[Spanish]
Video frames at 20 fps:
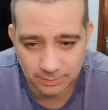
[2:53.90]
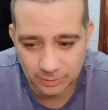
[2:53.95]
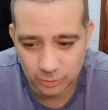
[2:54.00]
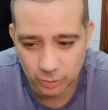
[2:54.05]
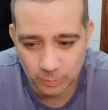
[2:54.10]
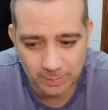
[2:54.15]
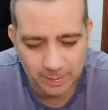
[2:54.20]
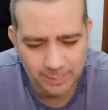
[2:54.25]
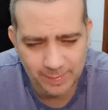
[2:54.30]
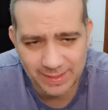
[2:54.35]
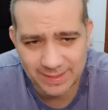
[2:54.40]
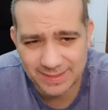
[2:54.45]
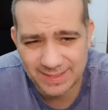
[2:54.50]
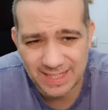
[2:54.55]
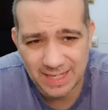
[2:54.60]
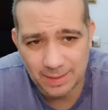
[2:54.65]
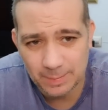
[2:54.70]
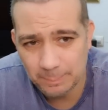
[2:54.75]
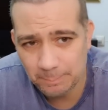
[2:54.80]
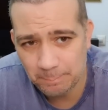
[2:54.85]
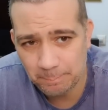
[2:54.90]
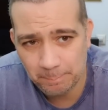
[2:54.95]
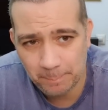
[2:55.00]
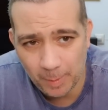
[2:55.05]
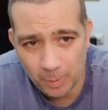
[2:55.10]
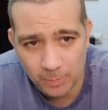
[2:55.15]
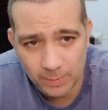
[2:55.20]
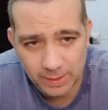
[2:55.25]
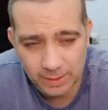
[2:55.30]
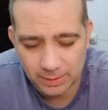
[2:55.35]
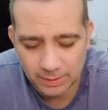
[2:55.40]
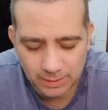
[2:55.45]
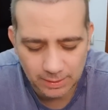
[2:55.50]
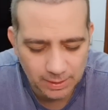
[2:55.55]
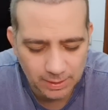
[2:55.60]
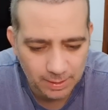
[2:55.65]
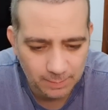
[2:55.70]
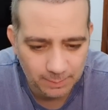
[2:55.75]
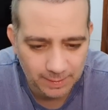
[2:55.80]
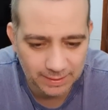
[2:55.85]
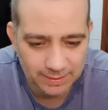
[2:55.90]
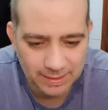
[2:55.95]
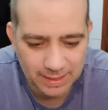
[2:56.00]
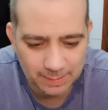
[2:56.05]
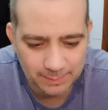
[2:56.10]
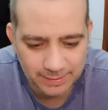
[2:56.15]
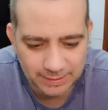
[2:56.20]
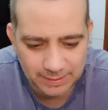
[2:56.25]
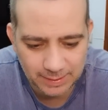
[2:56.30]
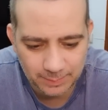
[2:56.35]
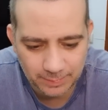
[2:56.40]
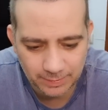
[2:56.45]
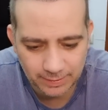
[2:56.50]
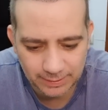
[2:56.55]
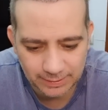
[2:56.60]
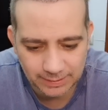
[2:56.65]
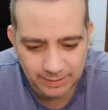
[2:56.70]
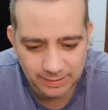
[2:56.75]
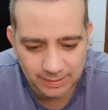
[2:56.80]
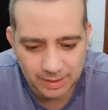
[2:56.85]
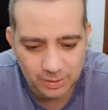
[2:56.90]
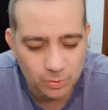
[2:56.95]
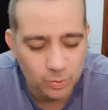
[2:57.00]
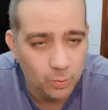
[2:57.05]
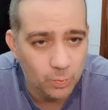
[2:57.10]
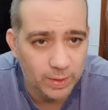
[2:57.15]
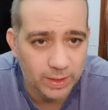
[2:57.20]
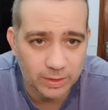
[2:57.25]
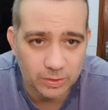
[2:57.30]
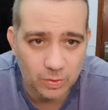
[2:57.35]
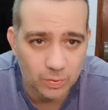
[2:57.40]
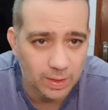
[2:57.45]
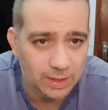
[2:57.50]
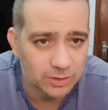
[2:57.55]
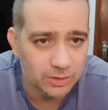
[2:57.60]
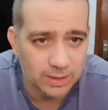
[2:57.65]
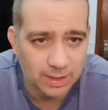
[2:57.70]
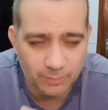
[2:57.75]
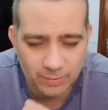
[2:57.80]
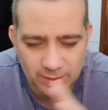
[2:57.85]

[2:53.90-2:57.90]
Supervivencia pobre. Prácticamente, pues intentaron cubrir toda una zona.